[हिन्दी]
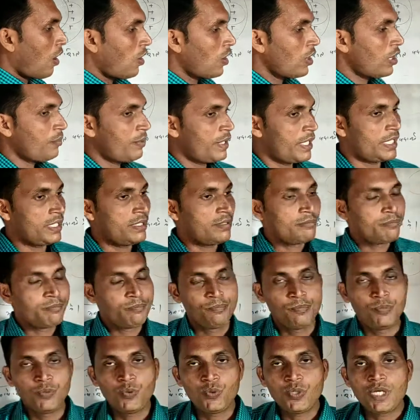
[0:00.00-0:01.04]
और भी
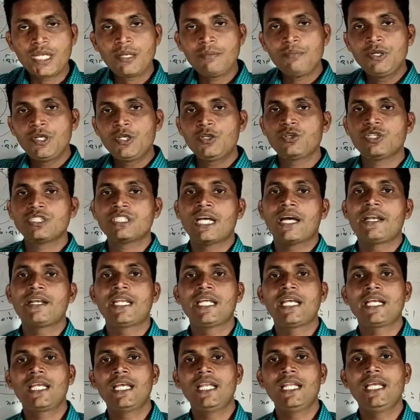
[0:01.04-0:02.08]
पूरे वीडियो
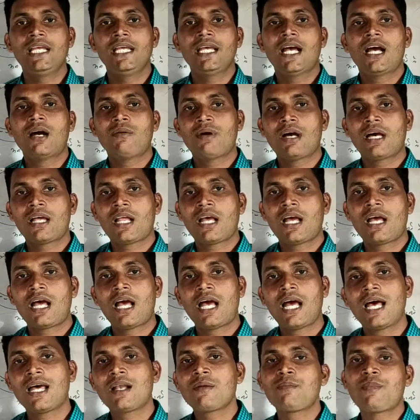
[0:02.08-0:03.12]
जानने के लिए हमारा
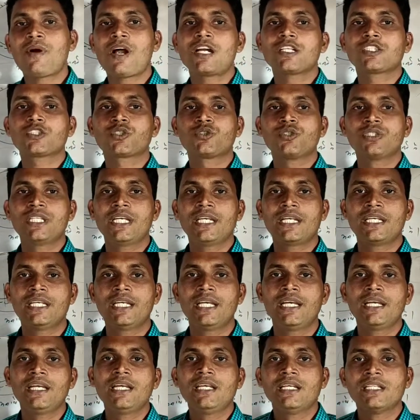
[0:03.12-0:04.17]
हर पार्ट्स को
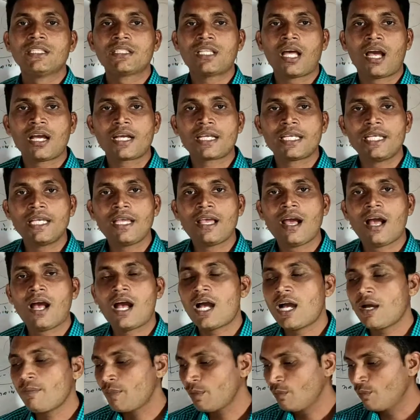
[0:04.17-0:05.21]
देखिए ताकि
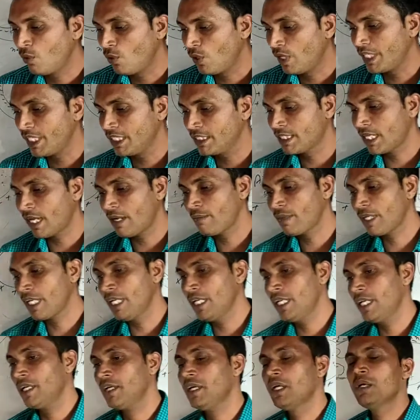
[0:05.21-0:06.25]
आप बोर्ड एग्जाम
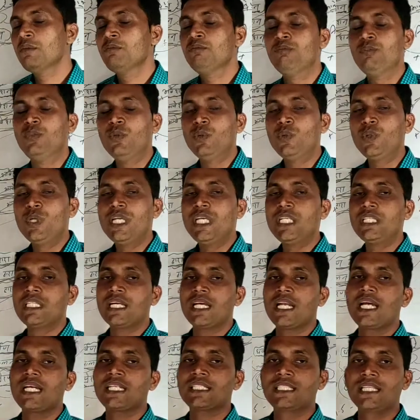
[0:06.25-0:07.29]
के लिए पूरी
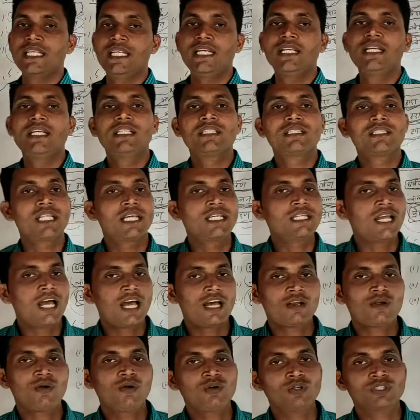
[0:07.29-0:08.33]
तरह से
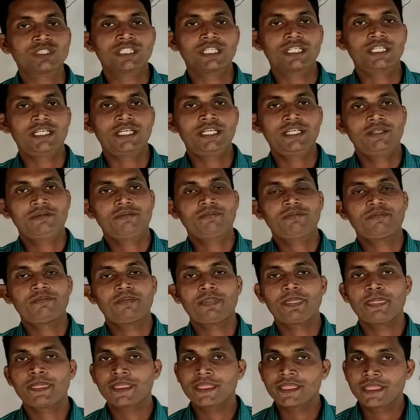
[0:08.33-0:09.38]
तैयार हो सकें
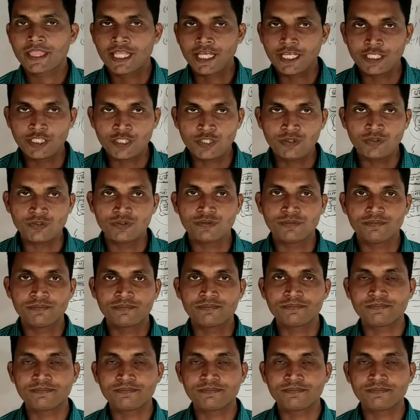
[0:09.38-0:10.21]
थैंक यू